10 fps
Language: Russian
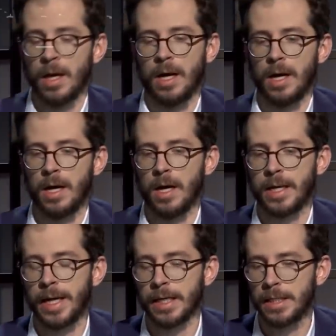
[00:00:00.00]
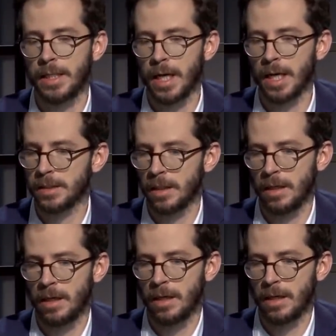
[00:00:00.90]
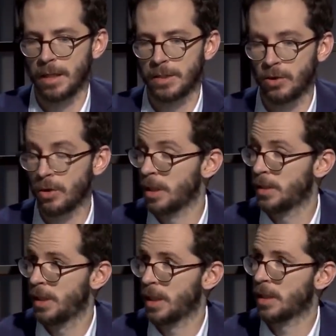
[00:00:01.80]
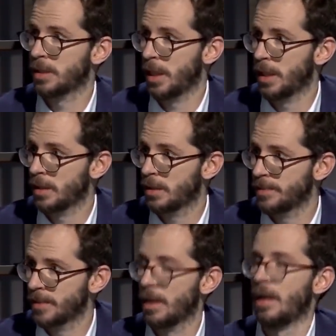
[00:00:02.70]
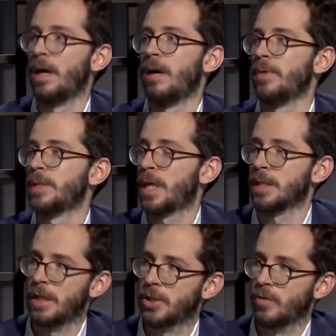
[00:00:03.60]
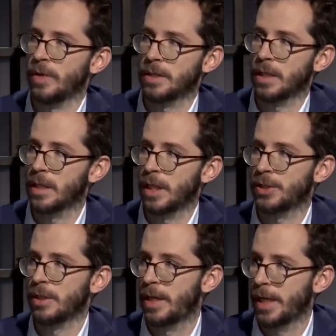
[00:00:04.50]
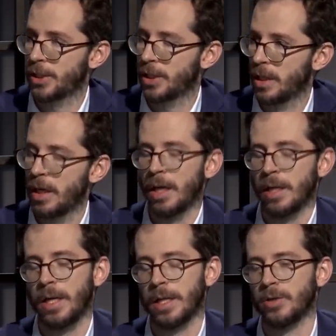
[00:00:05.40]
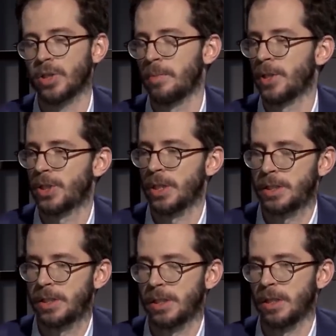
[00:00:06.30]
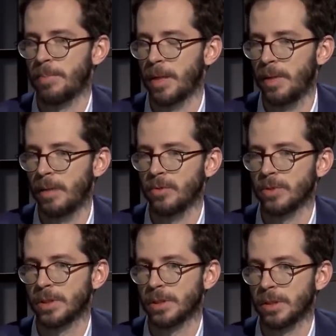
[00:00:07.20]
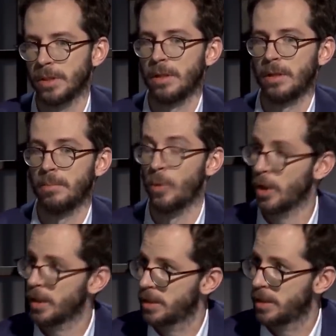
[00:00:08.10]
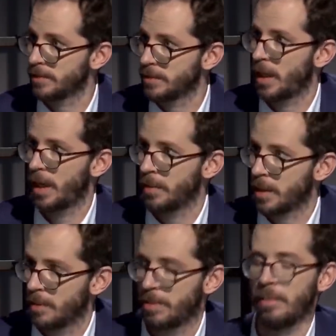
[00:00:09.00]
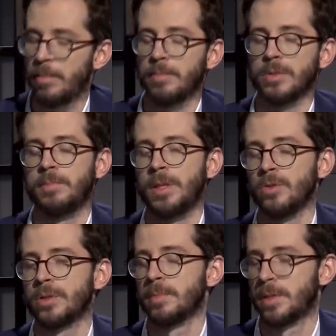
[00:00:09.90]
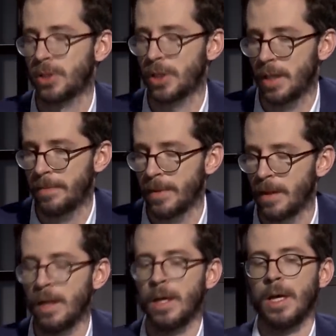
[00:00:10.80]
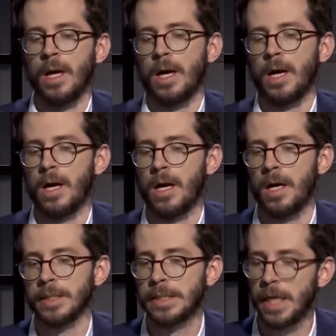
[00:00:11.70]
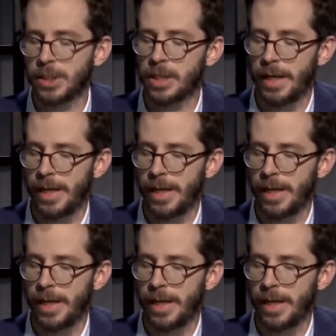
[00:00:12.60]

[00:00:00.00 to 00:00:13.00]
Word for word: А, когда раз, а, расстроилась сделка с Яндексом, а, вы сказали, что у вас достаточно кэша для того, чтобы решить а, проблему с э, молодостью, а именно проблему с Минюстом США. А, значит